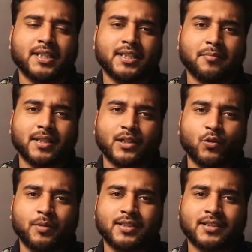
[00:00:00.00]
रीजन में देखने
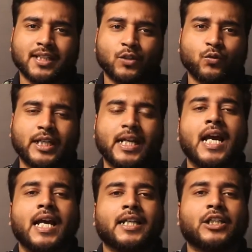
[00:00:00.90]
को मिल सकता है क्योंकि
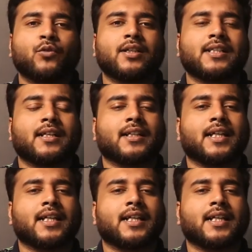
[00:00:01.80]
यूएस